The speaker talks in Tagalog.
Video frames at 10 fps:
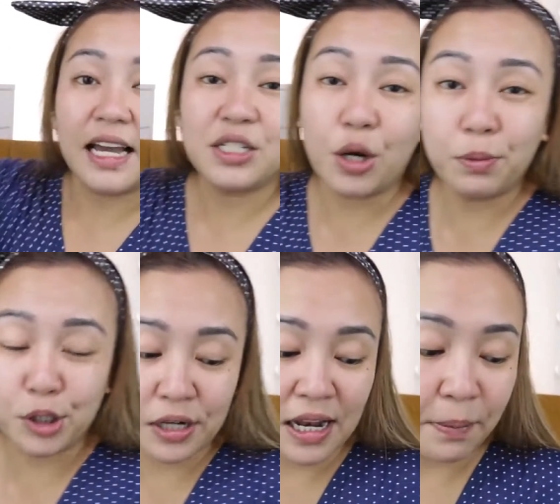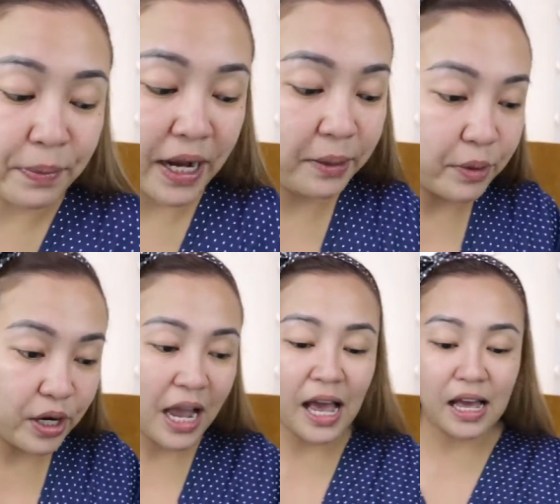Guys, optional lang
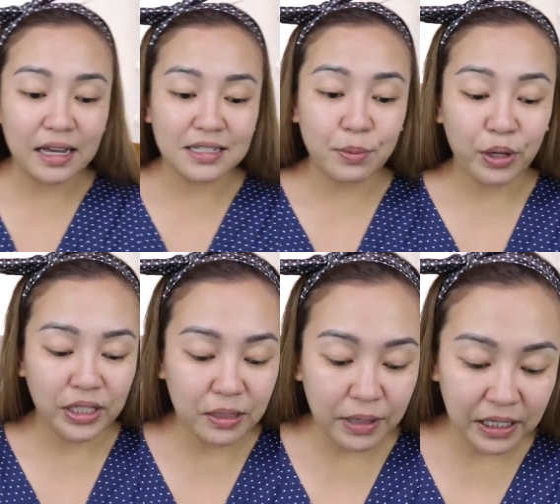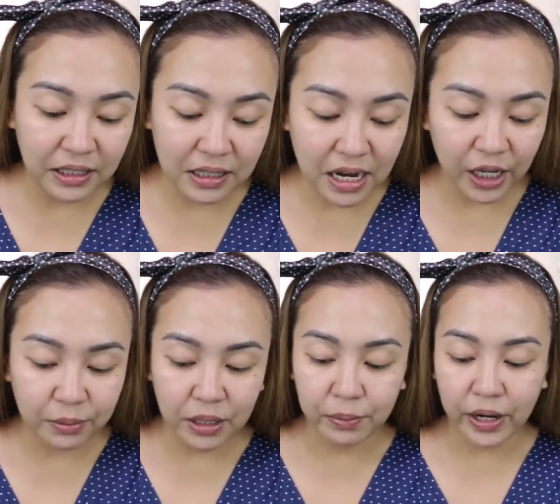primer, ha? Kasi pwede namang hindi na kayo
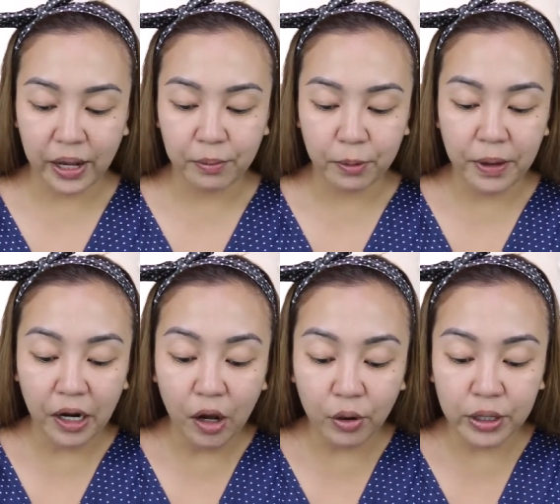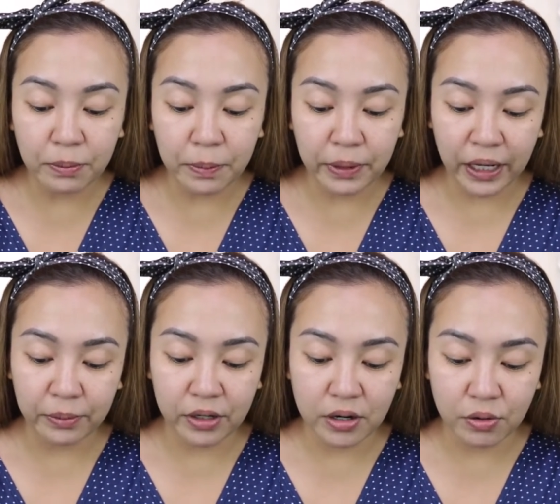mag-primer. Pero ako,
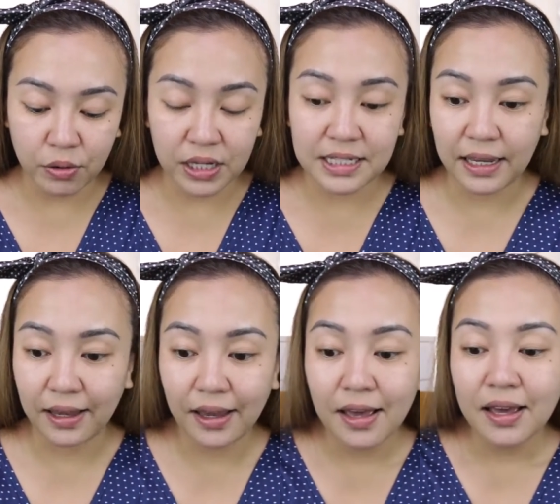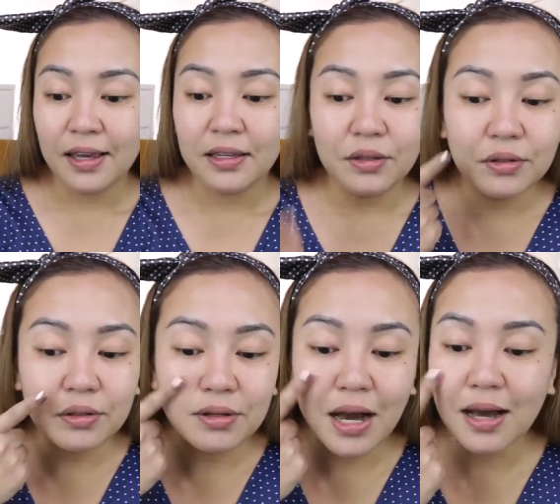nagpa-primer ako kasi
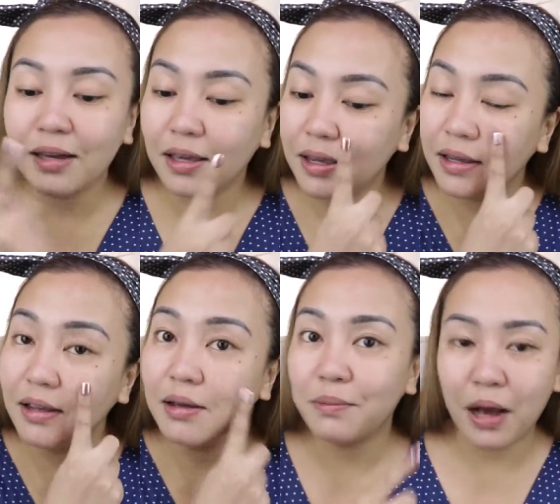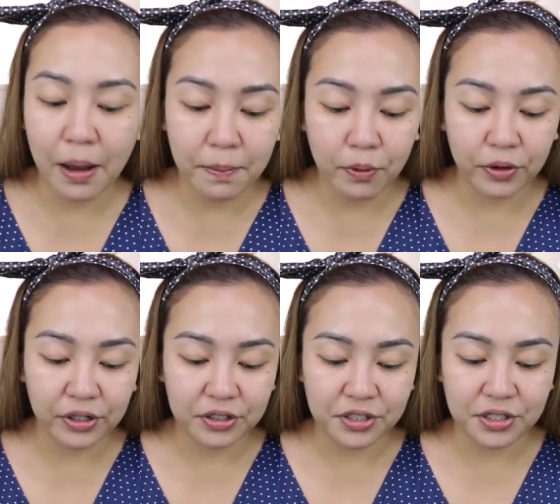yung aking mga
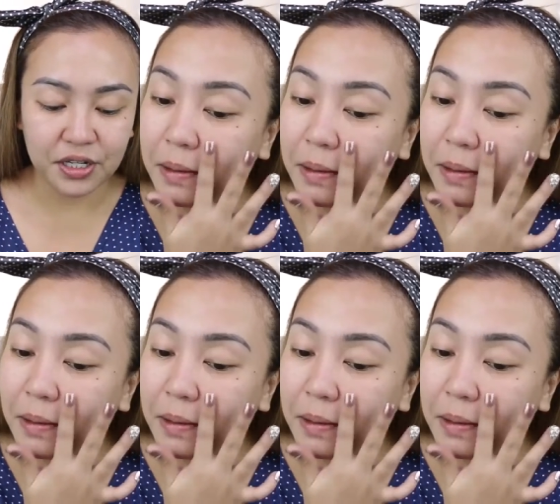pores